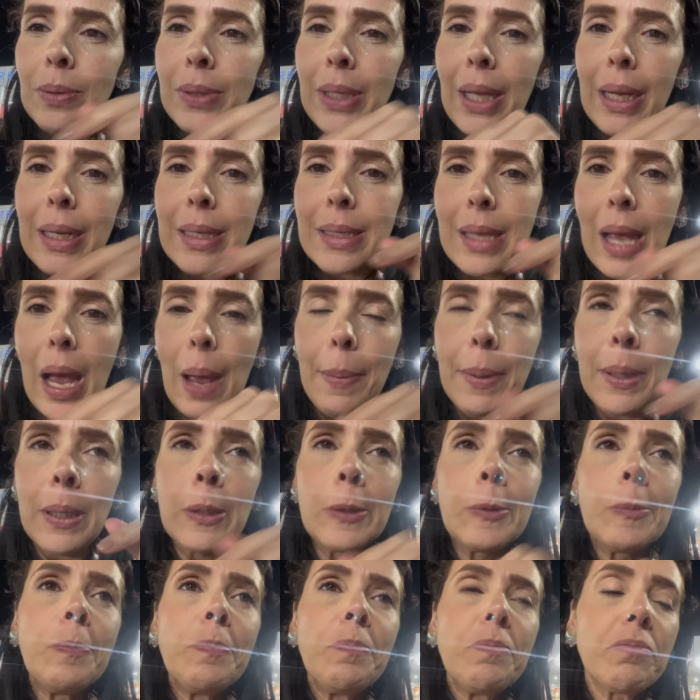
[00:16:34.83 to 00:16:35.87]
dele, sabe?
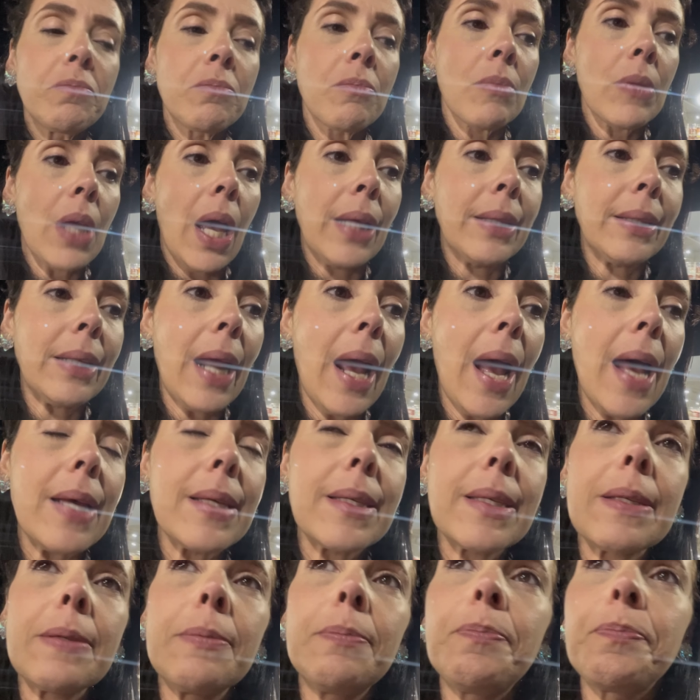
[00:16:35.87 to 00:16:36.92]

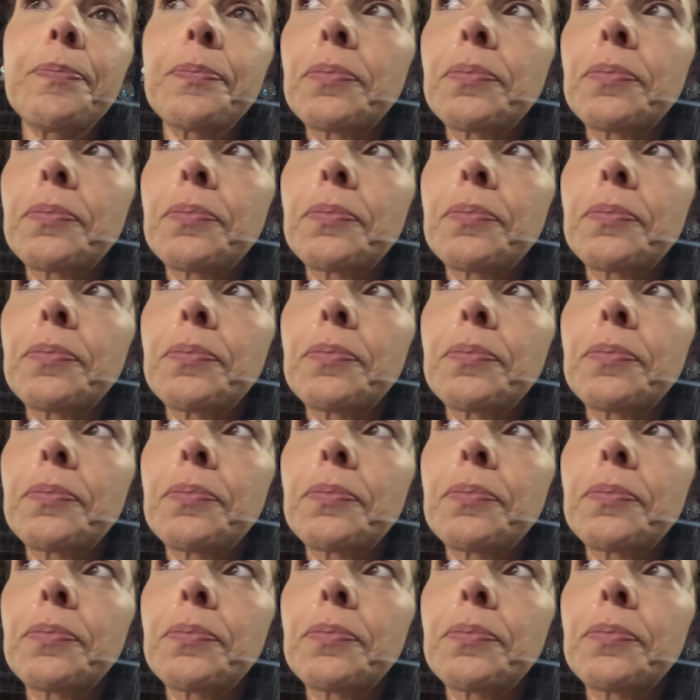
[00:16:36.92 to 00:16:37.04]
Atrás.